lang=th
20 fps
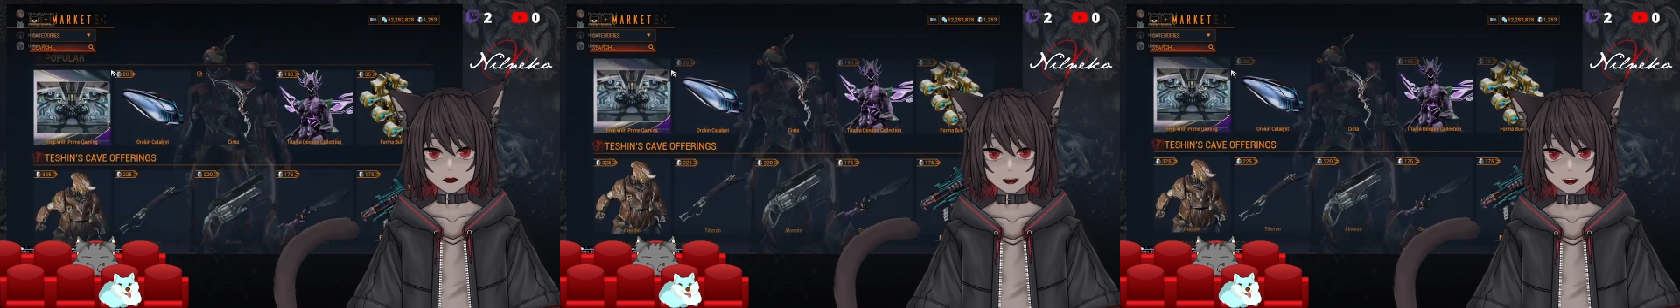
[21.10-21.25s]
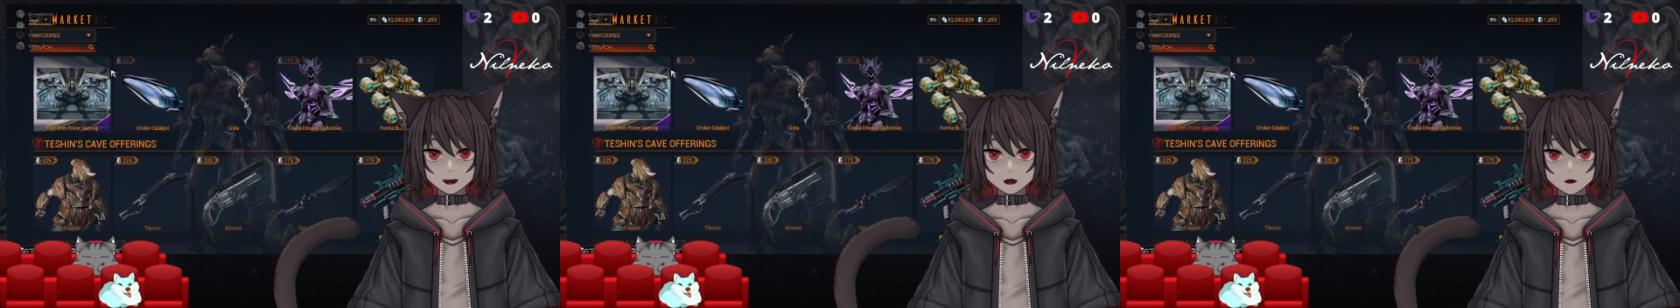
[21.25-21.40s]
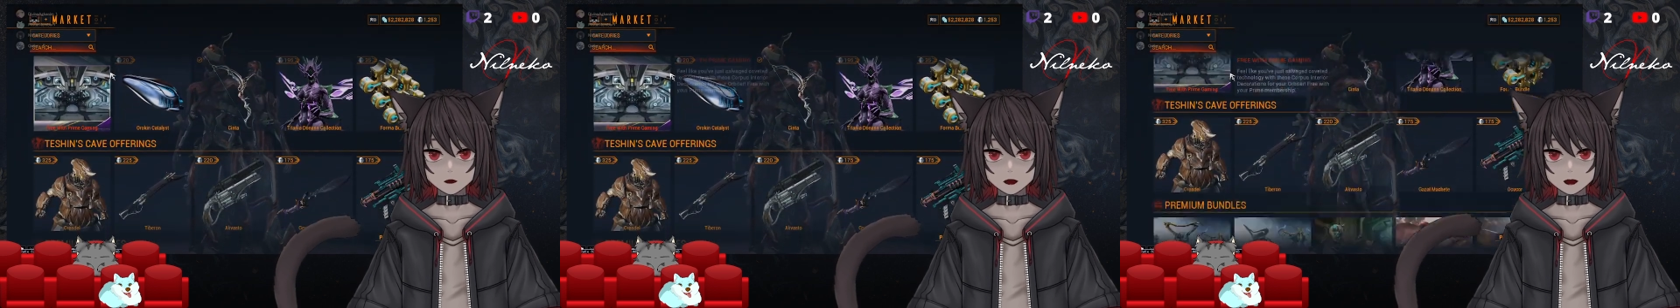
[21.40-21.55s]
น
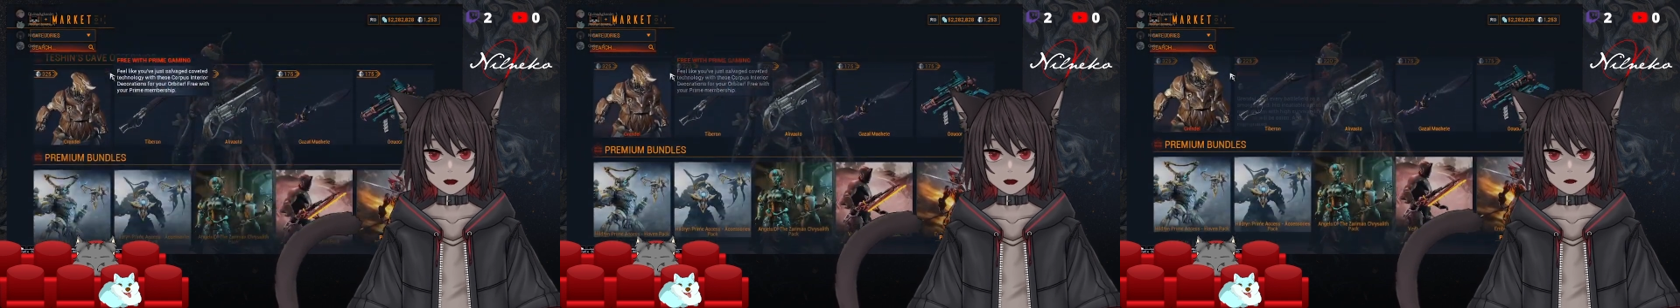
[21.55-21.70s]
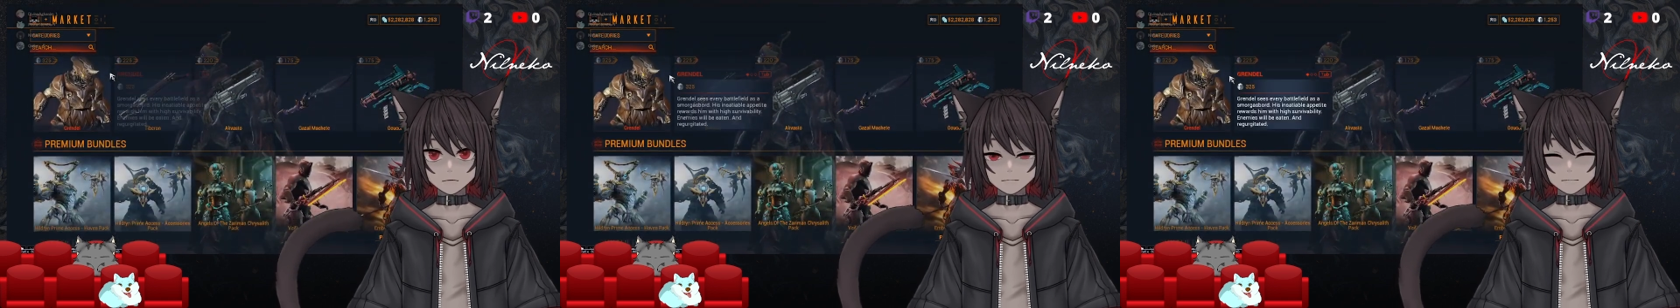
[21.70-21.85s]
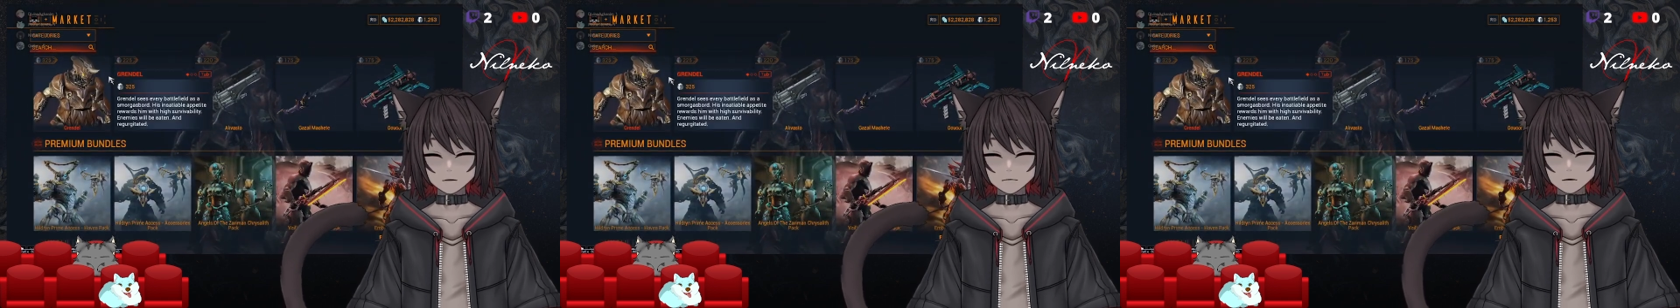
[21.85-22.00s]
นะฮะ เมื่อ
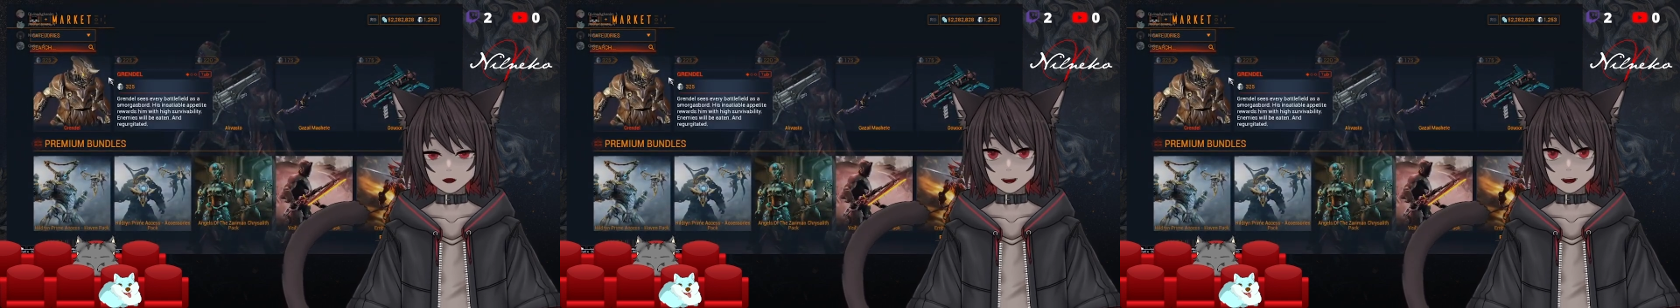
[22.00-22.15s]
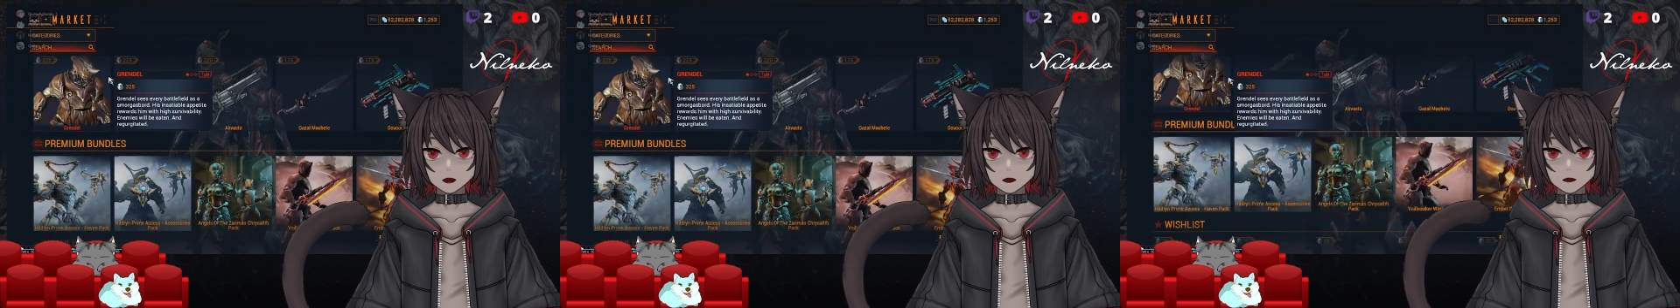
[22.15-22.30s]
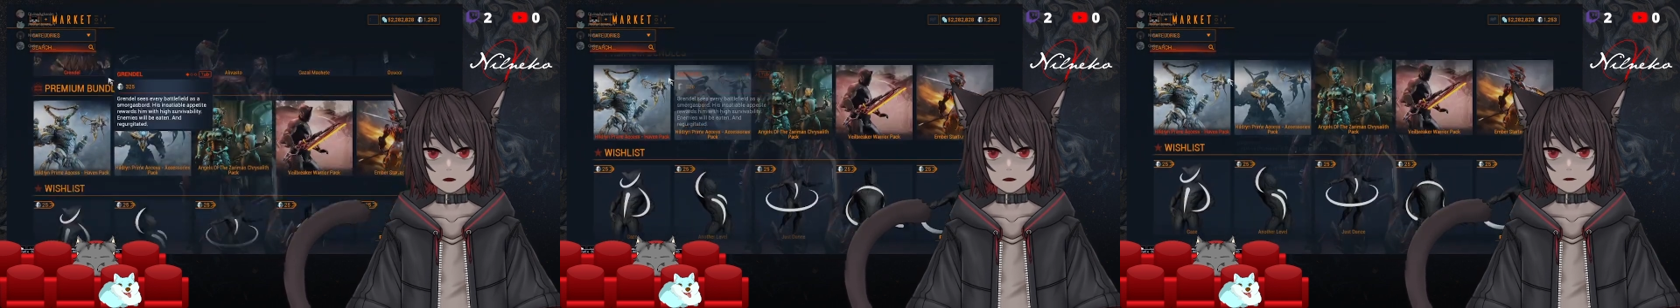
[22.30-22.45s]
วานตอ
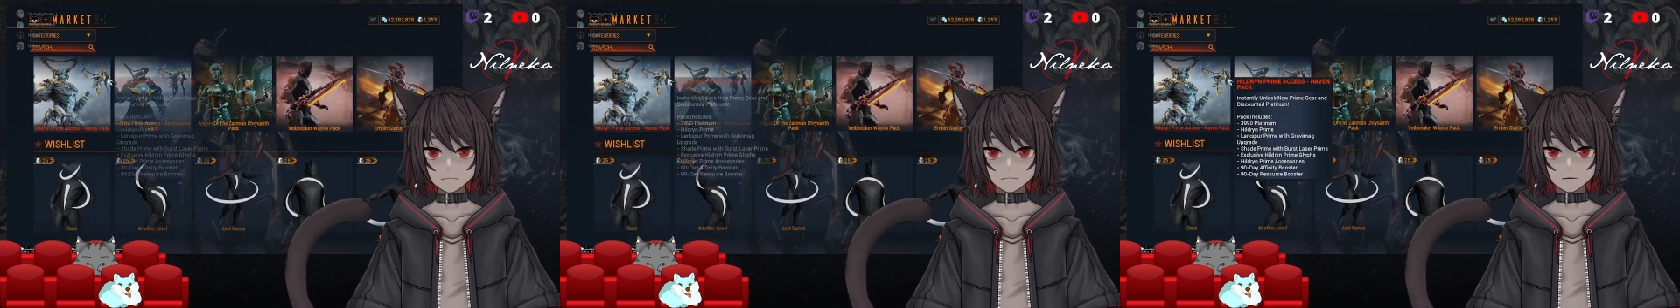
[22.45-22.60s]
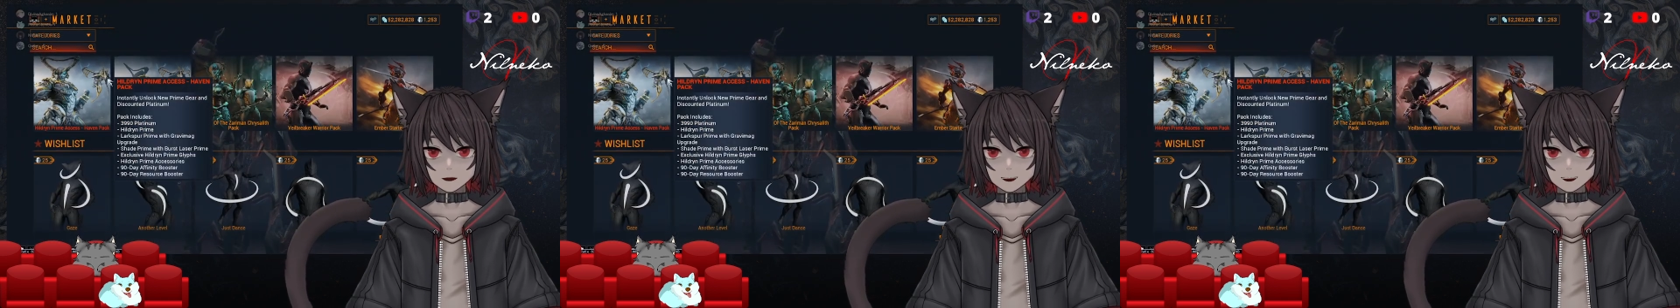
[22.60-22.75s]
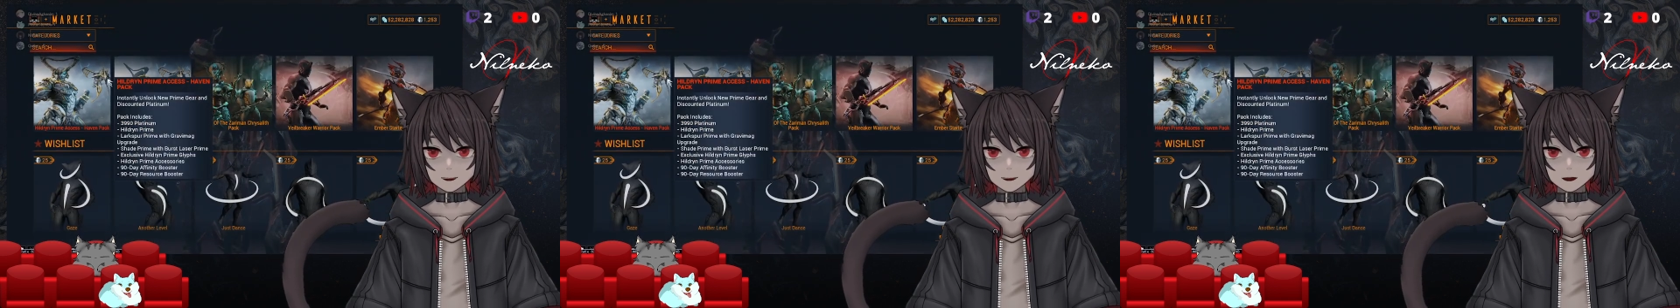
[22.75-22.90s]
นไม่แน่ใจ
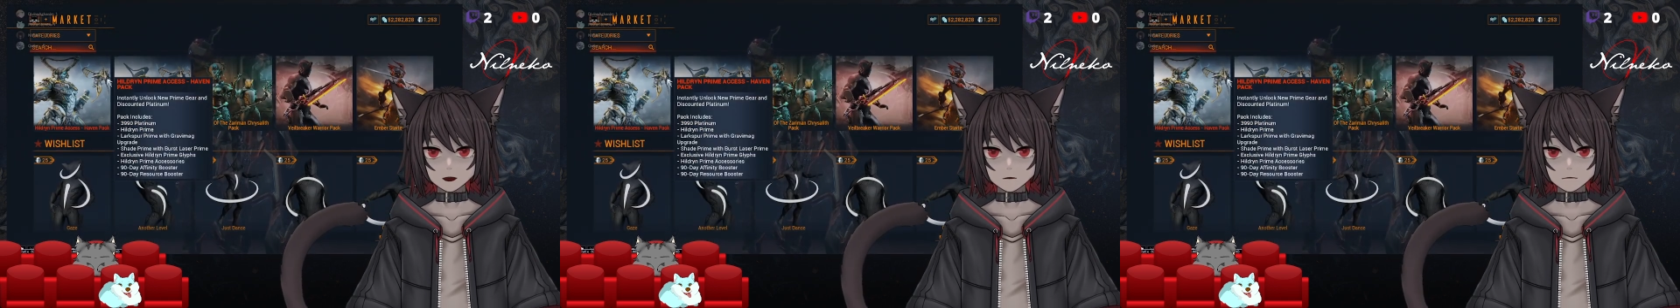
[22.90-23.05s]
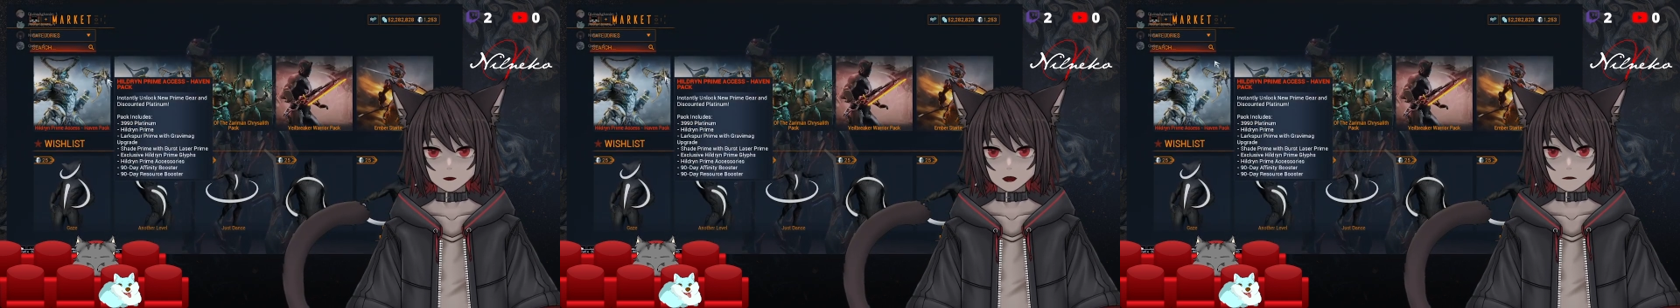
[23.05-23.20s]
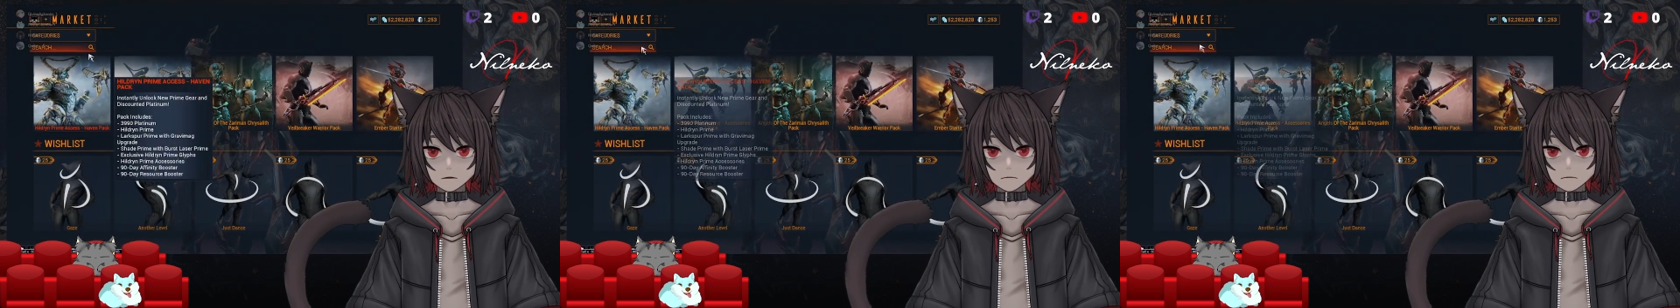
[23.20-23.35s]
ว่ากี่
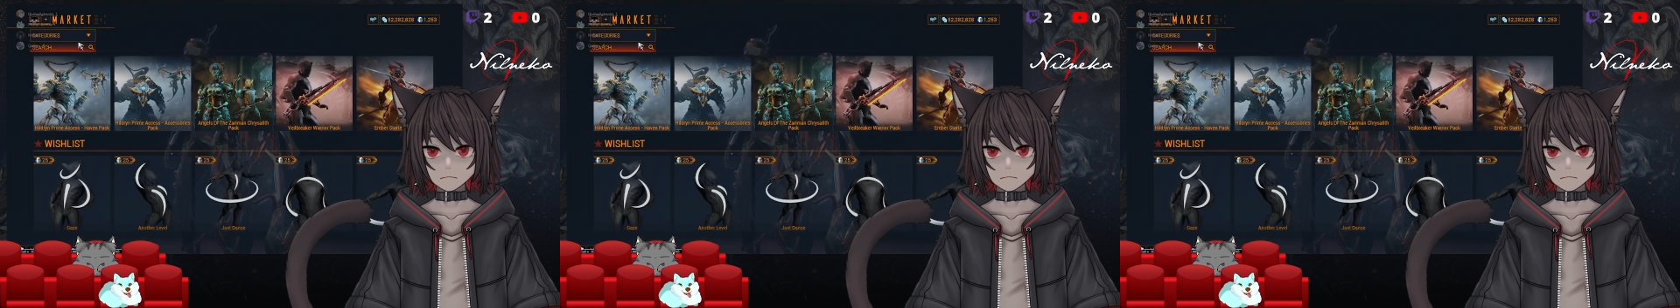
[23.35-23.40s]
ทุ่ม